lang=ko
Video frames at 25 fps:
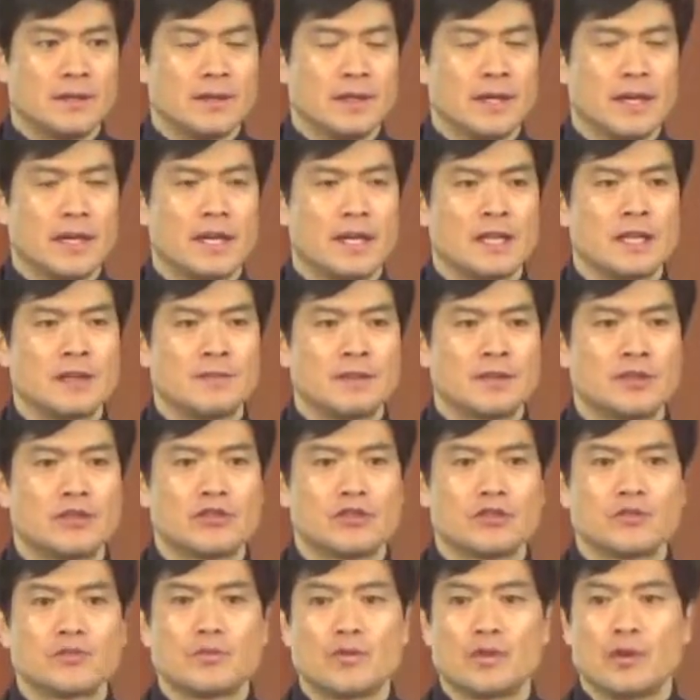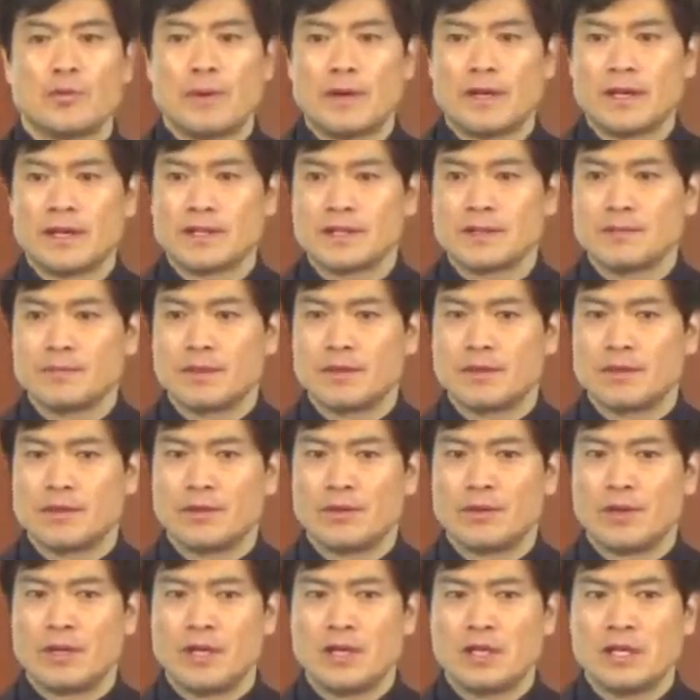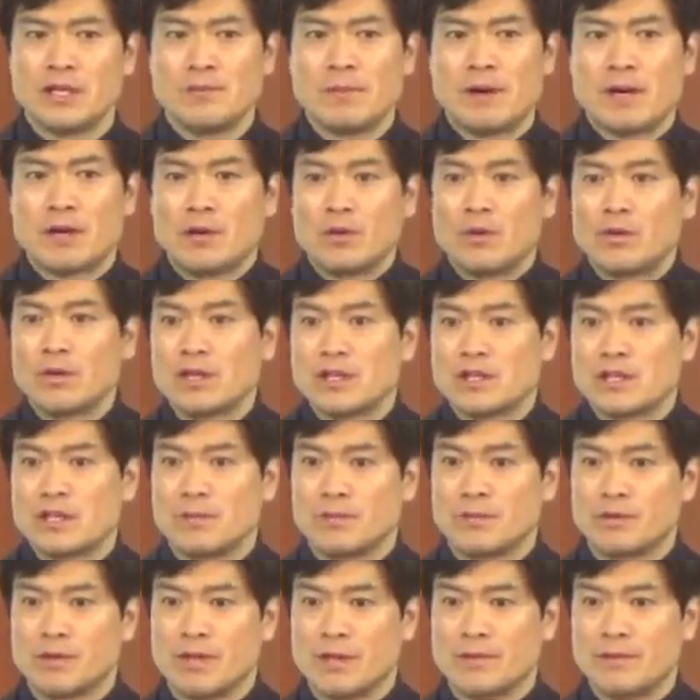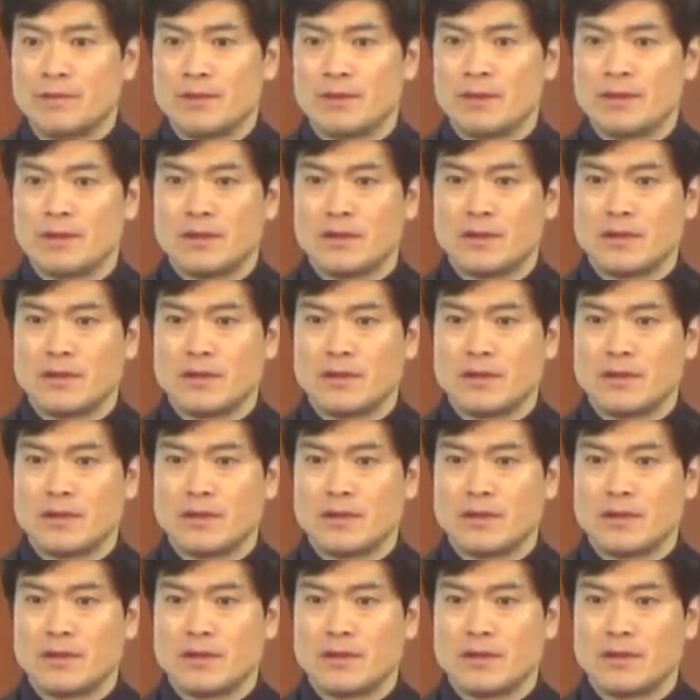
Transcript: 하나님한테 축복을 받았음에도 이 말을 옮기질 못합니다.